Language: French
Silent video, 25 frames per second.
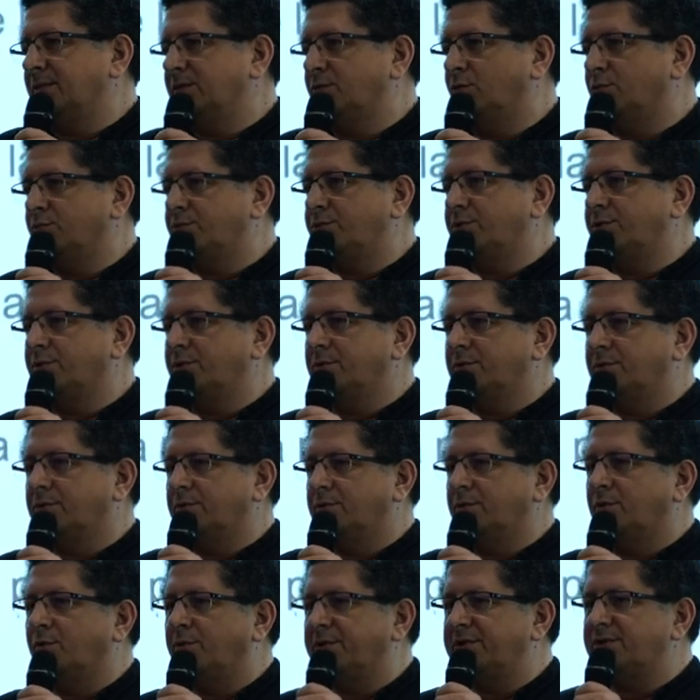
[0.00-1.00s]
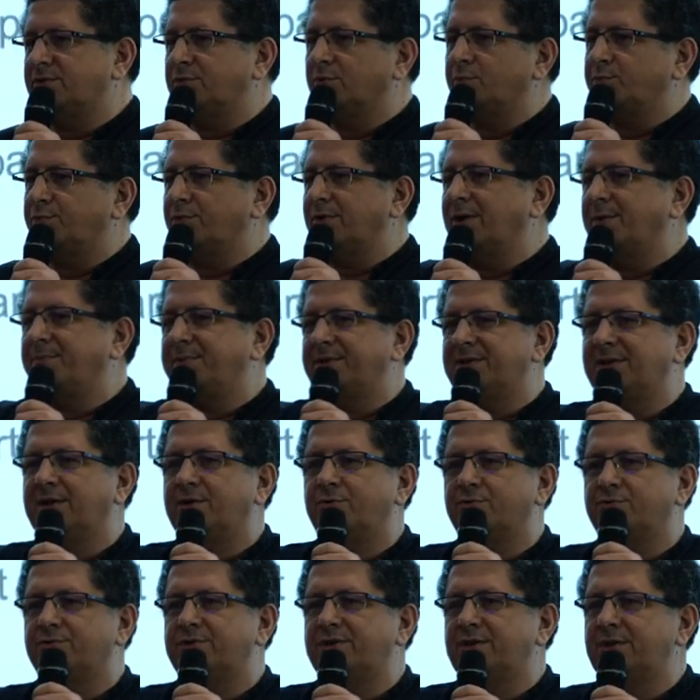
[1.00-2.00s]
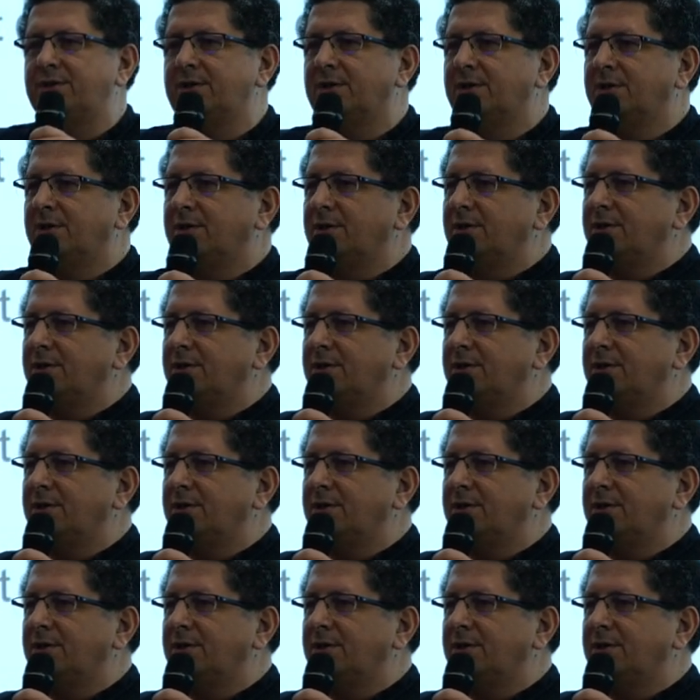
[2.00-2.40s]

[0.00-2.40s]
Donc euh, Horizon pour la pédagogie